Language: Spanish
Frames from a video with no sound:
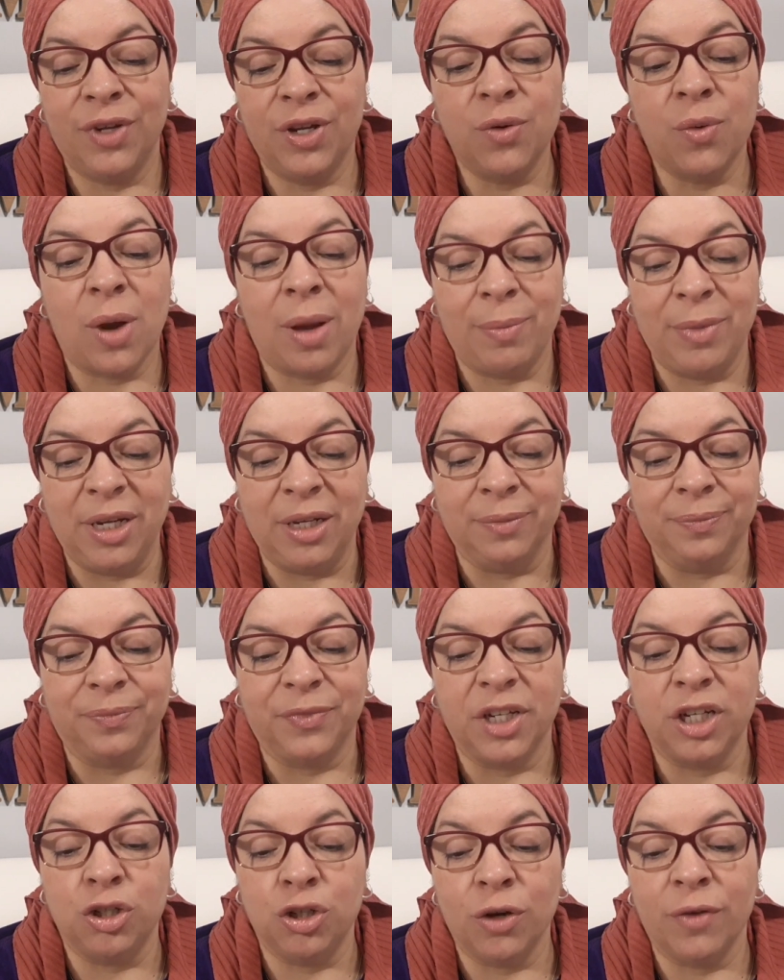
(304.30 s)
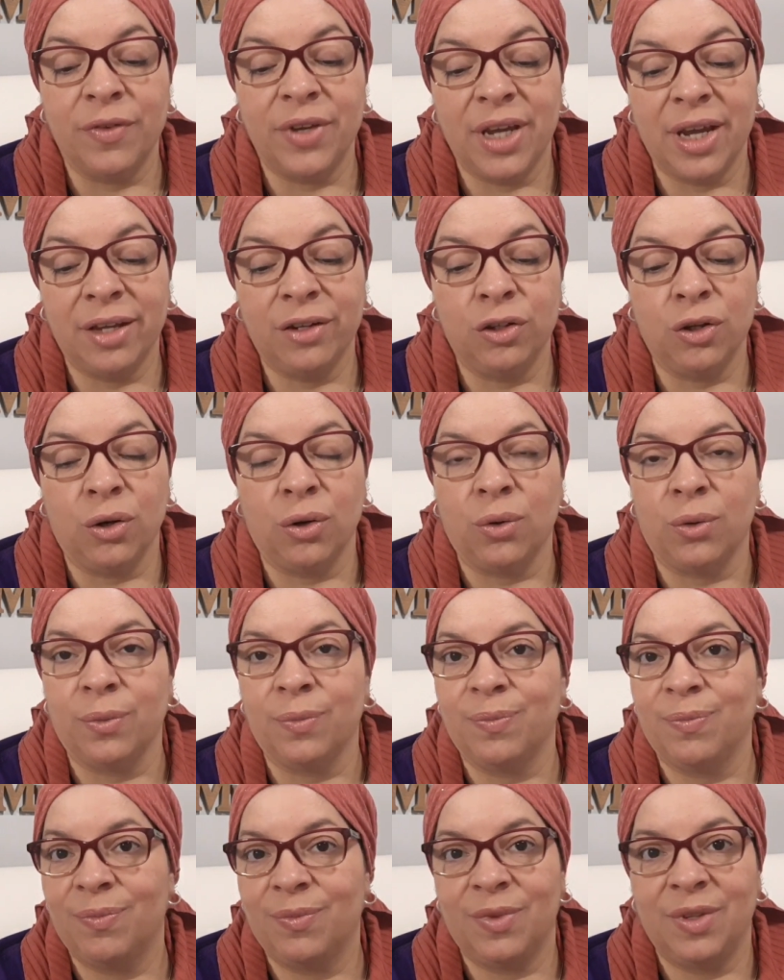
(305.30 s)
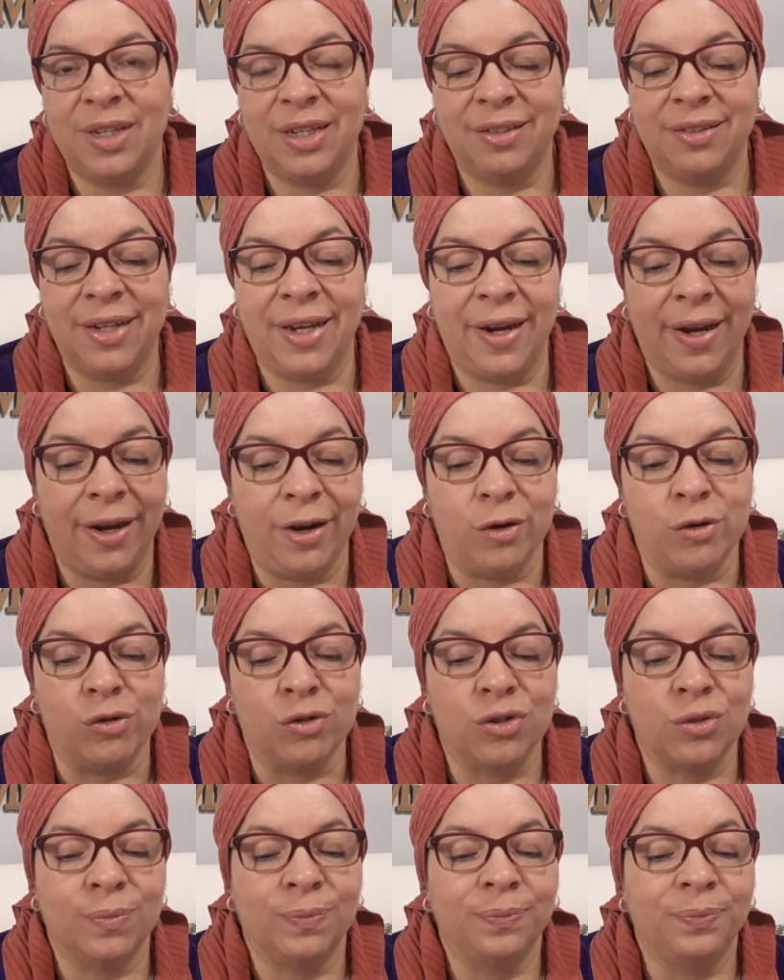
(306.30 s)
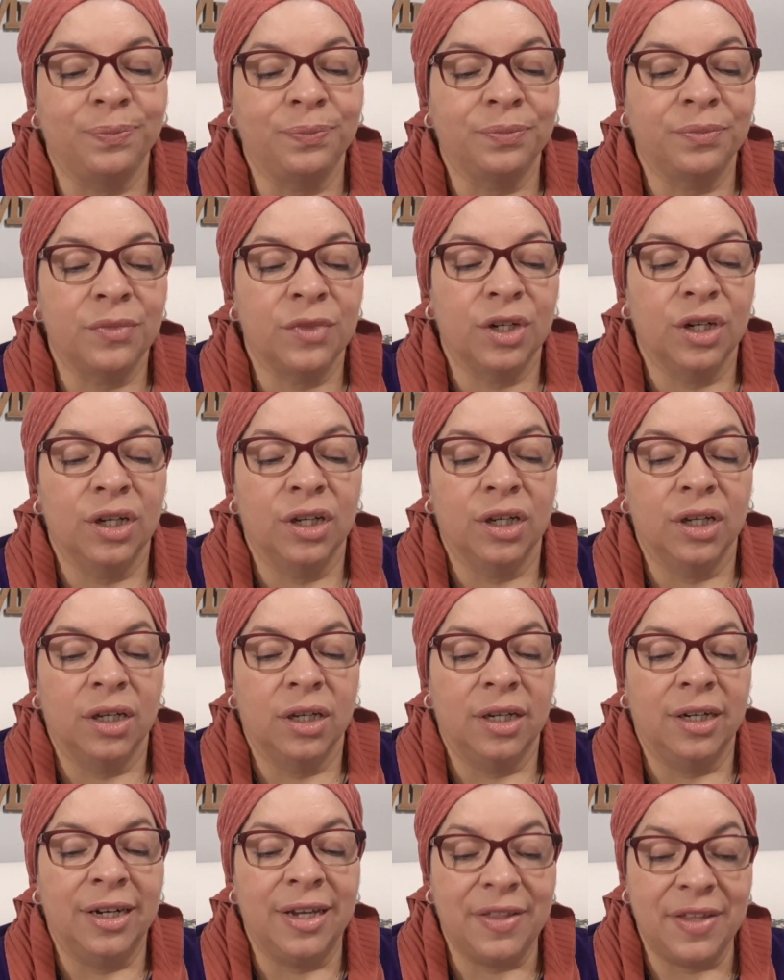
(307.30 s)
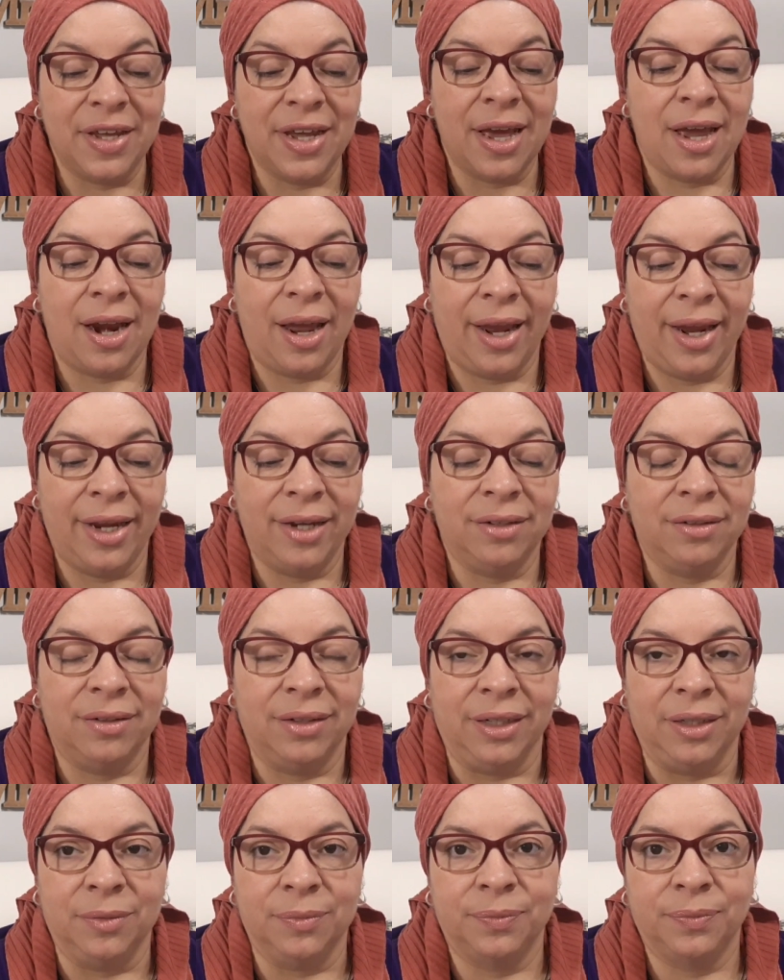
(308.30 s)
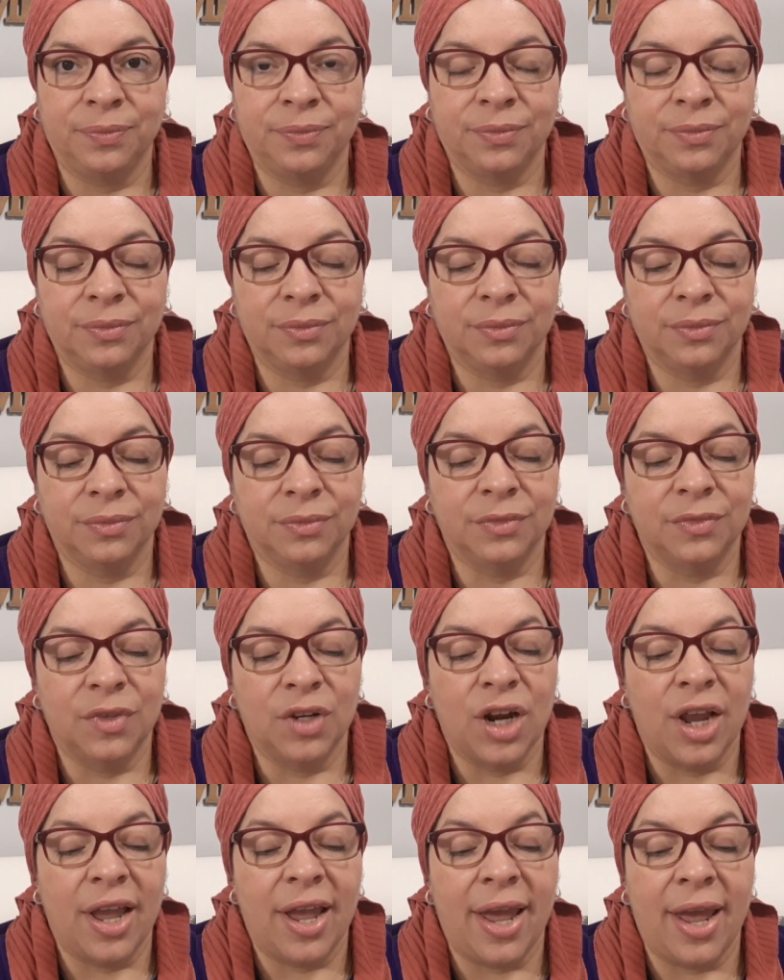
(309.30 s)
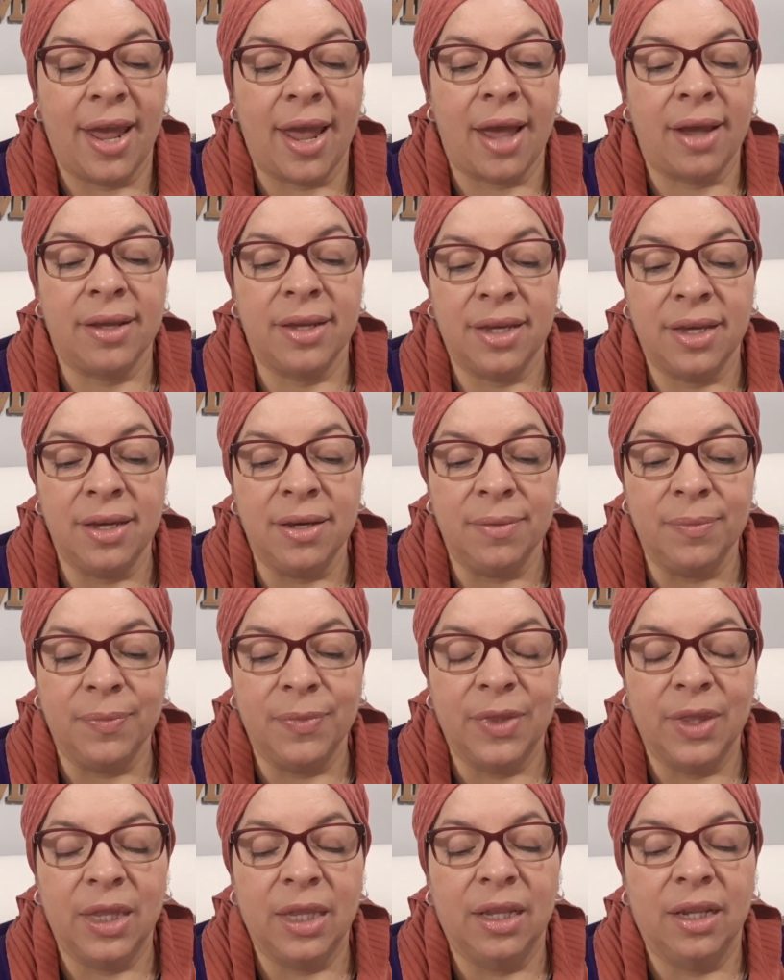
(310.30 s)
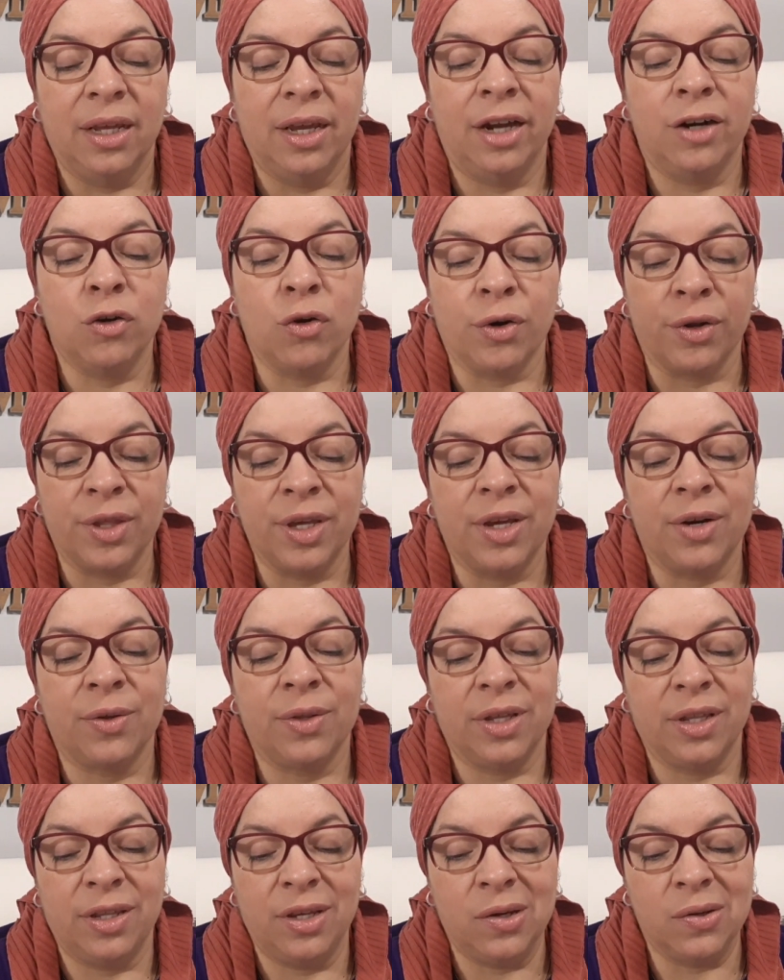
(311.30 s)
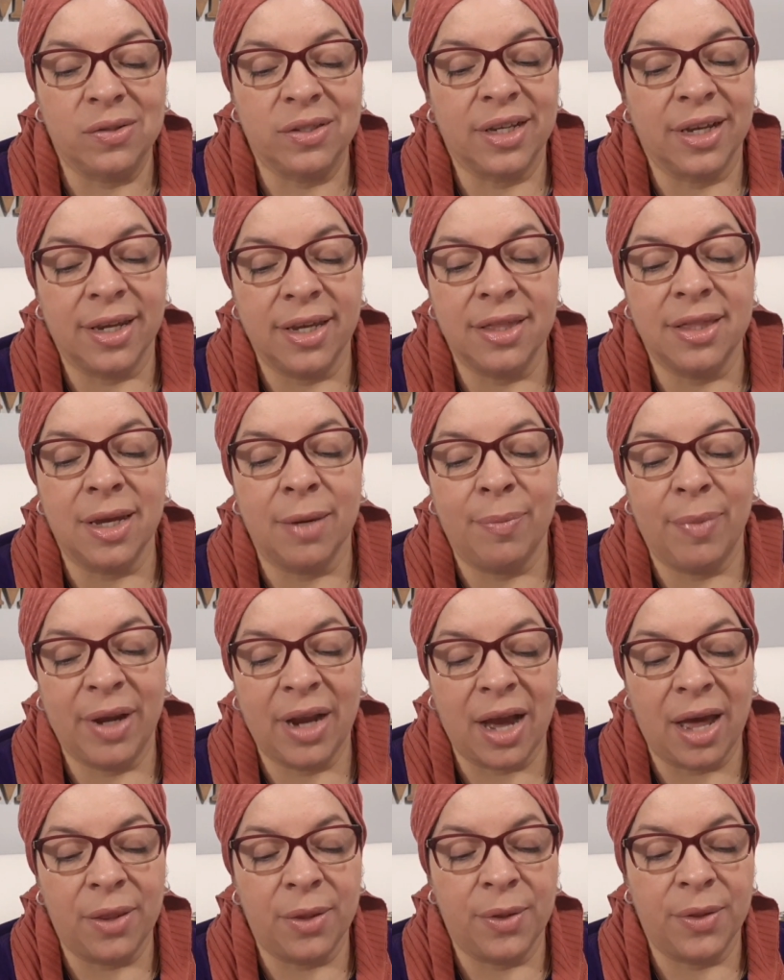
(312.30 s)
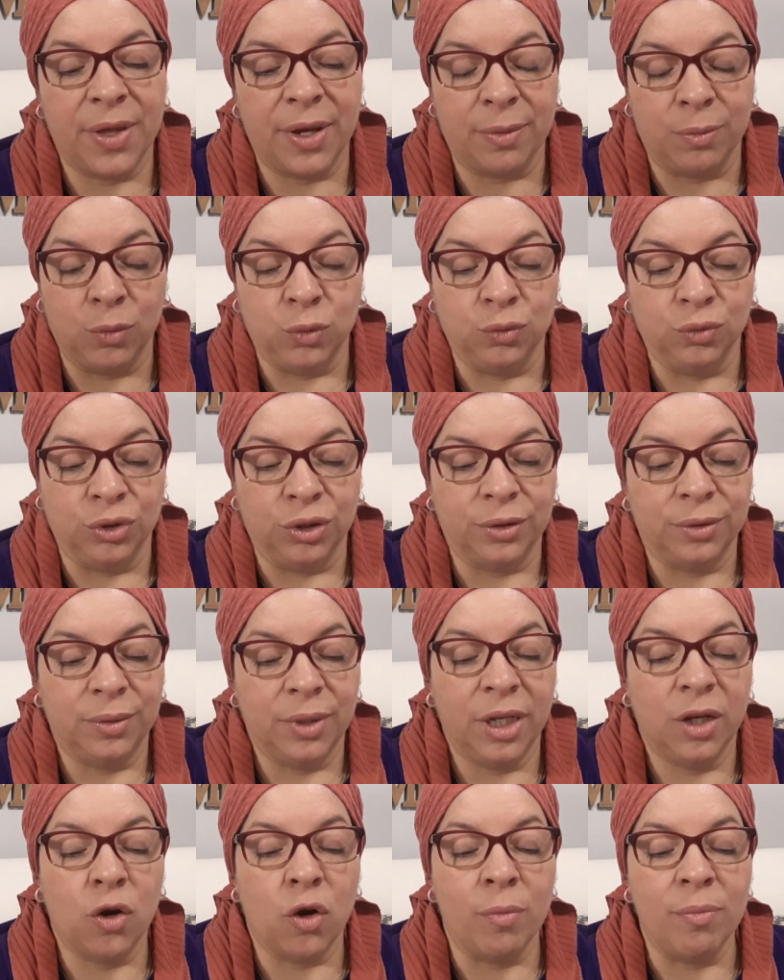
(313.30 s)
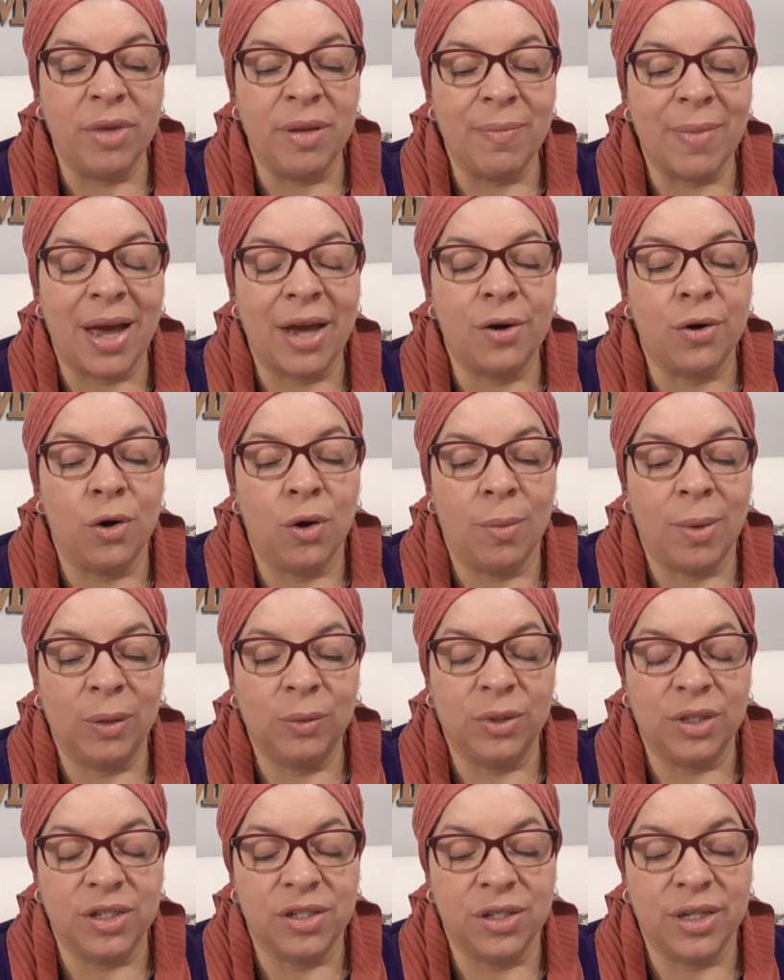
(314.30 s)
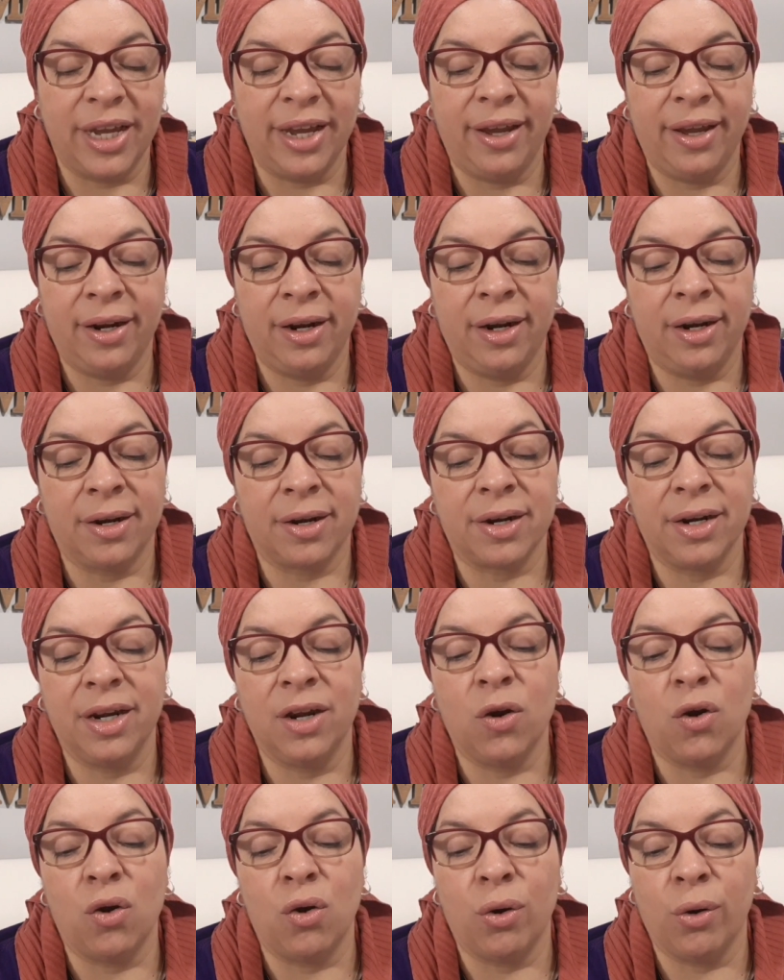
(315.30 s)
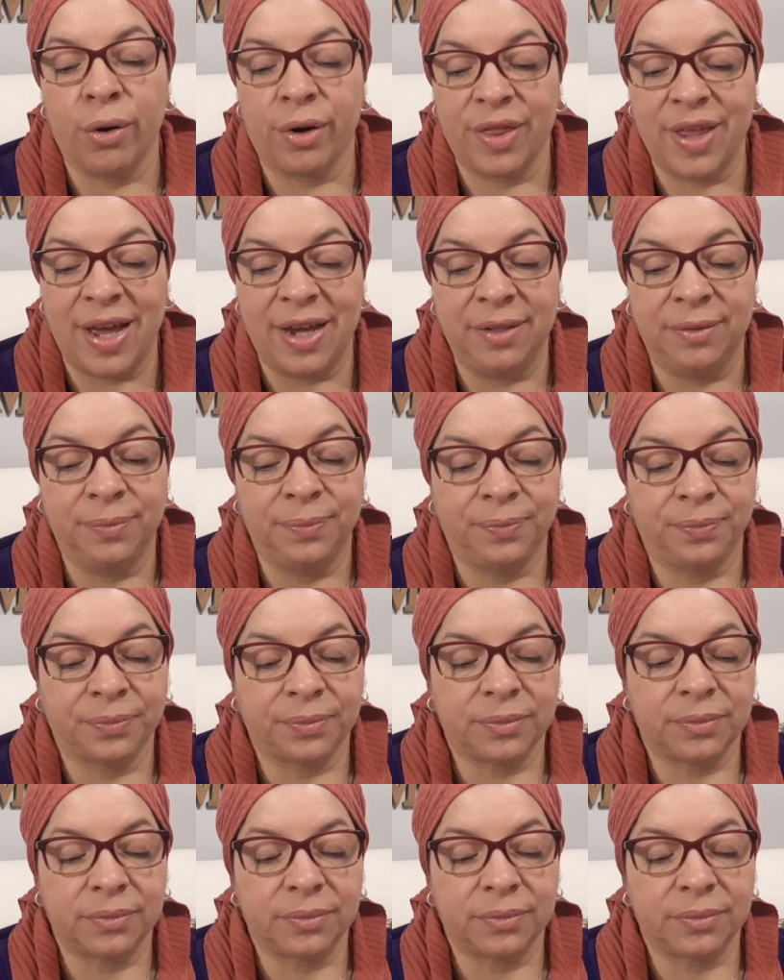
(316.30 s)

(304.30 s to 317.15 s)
vino a mí, y yo viéndolo desde lejos, le dije a la gente, He aquí el Cordero de Dios que quita el pecado del mundo, y con mi mano lo bauticé en el río Jordán.